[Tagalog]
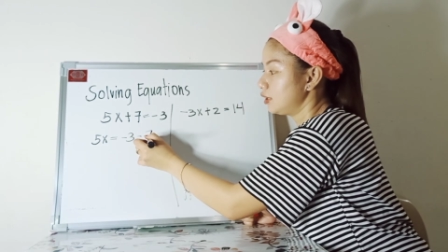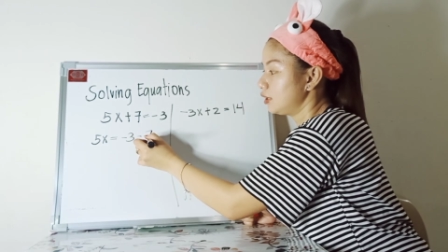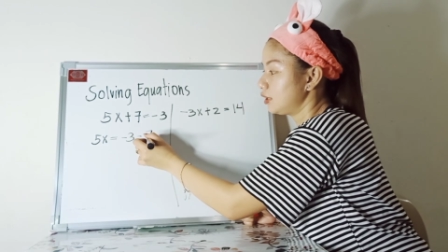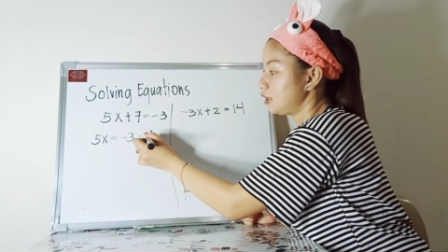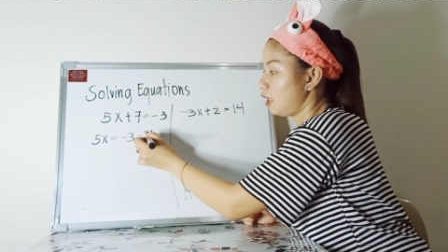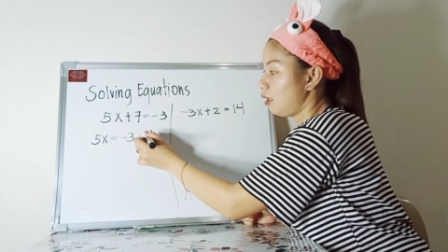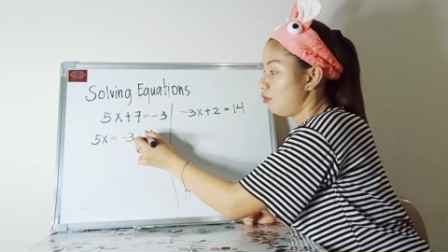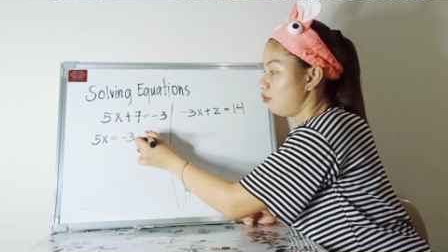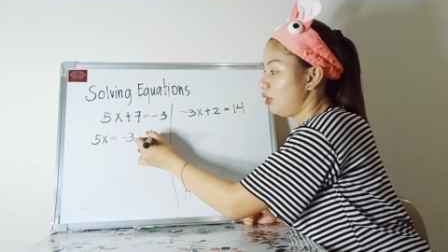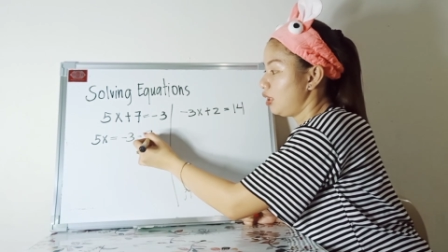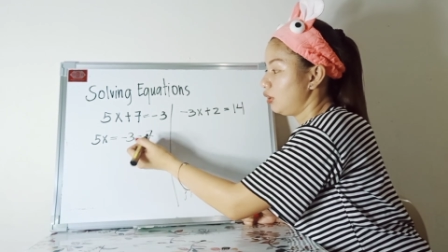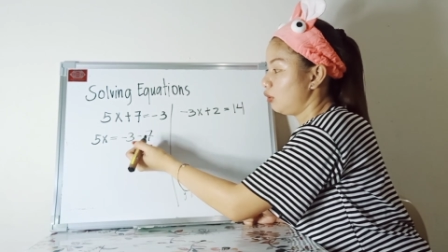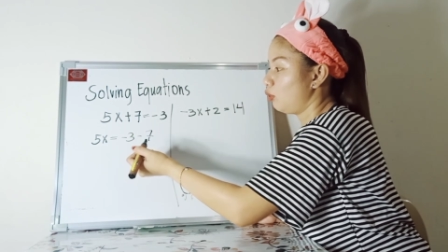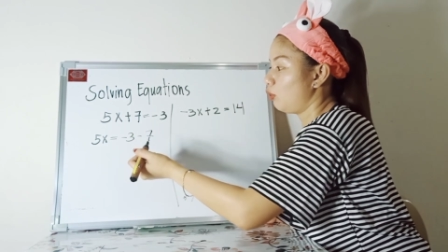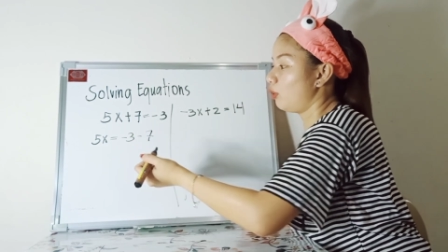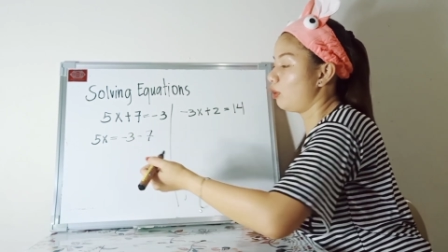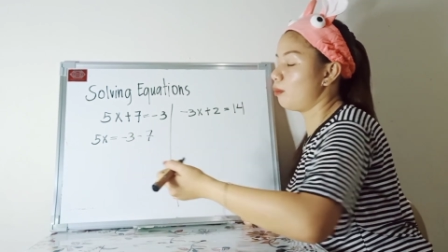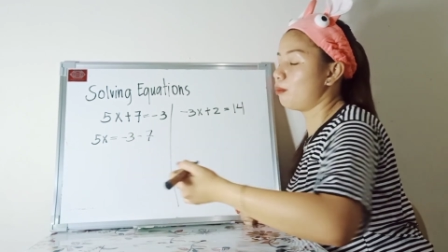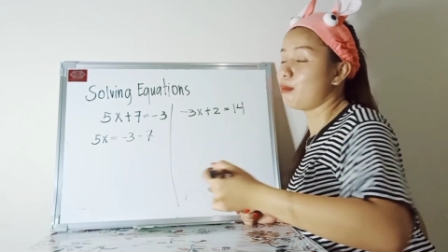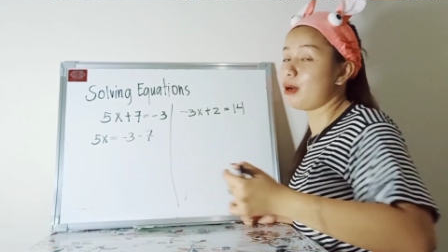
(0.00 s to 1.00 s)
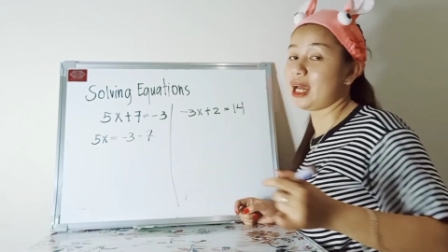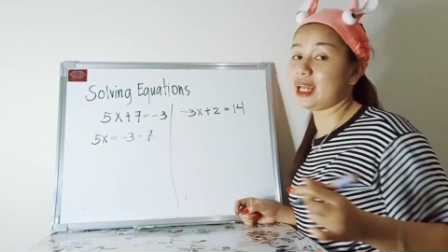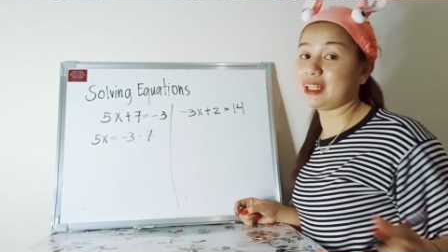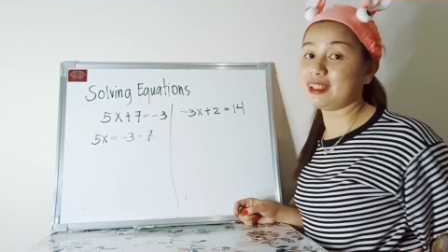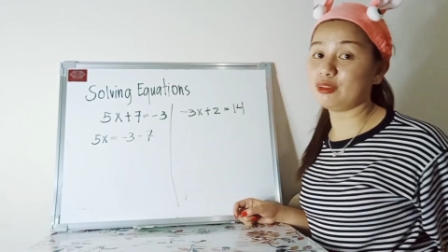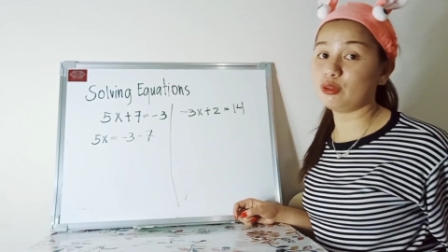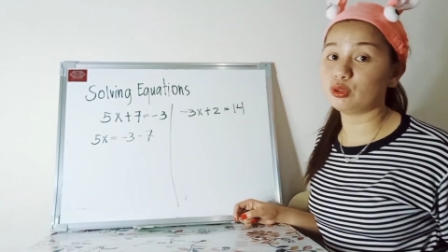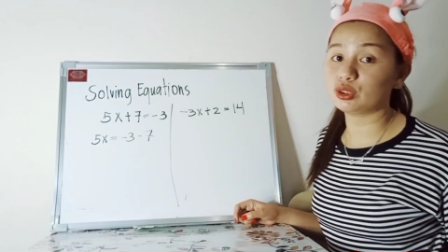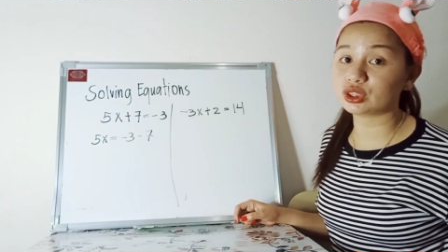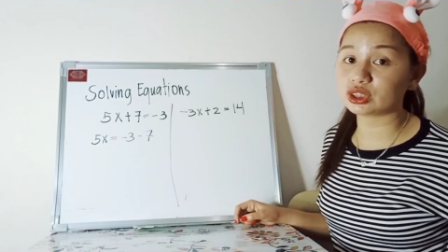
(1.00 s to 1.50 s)
7 or
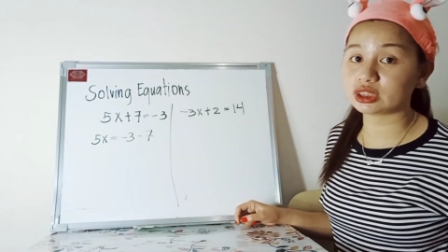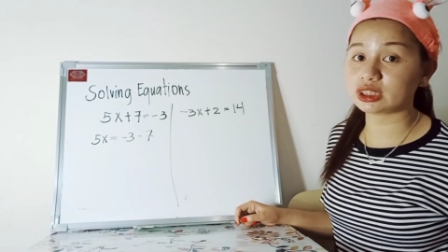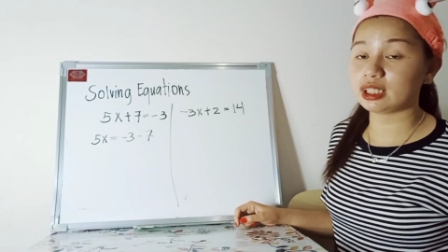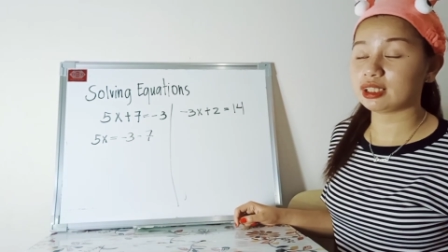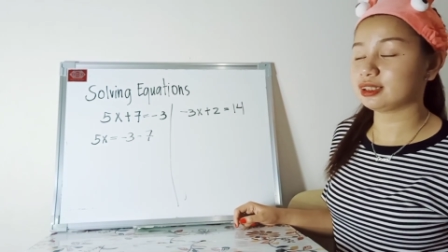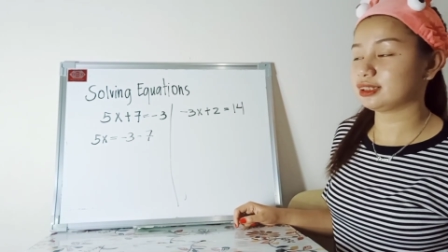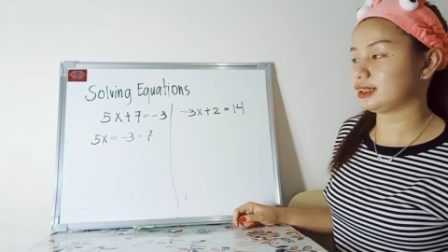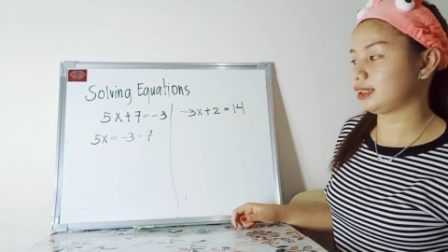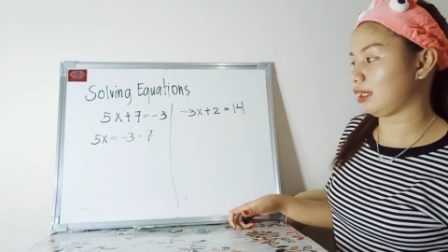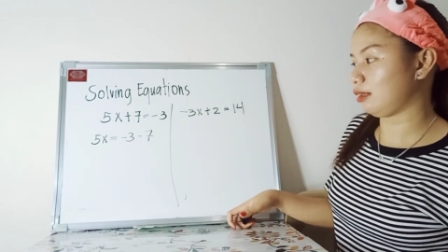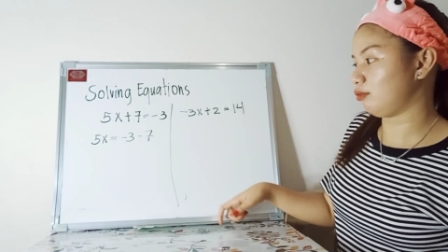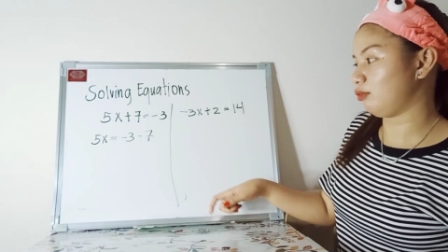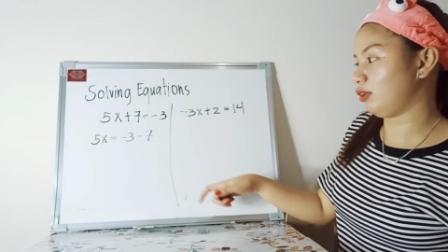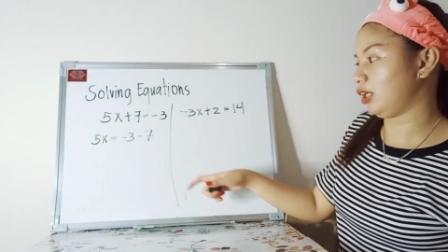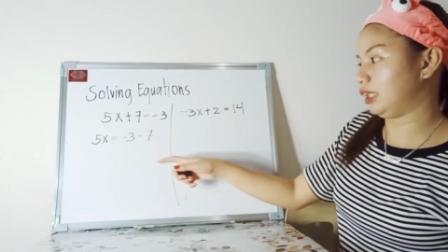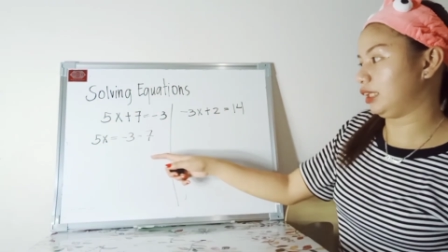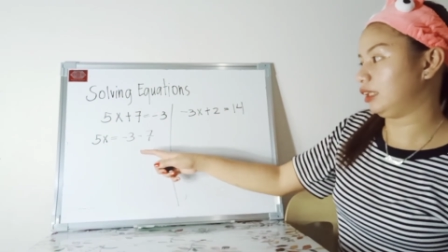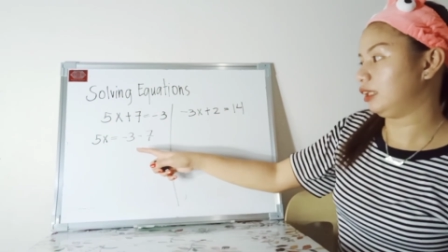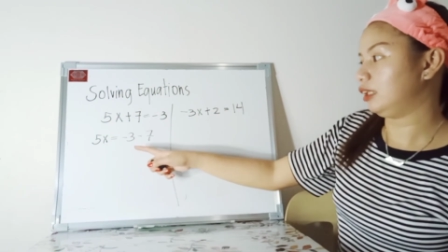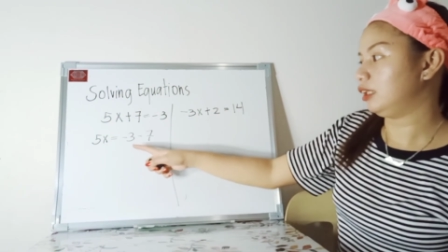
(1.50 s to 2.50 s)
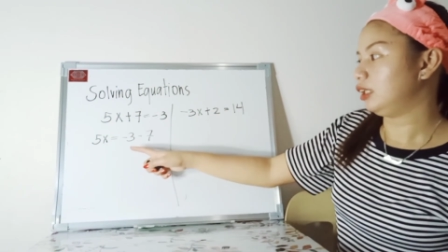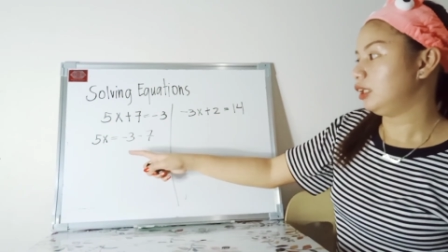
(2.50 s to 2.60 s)
minus 7.